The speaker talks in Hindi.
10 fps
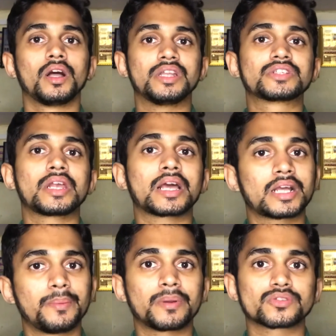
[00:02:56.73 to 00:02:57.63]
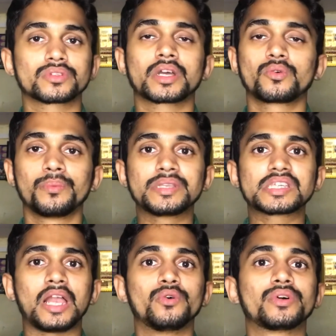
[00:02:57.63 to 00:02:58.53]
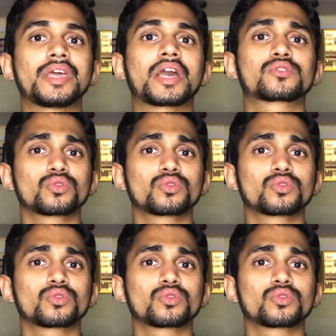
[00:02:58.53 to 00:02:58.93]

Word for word: इंशाल्लाह कल परसों तक वो भी चालू हो जाएगा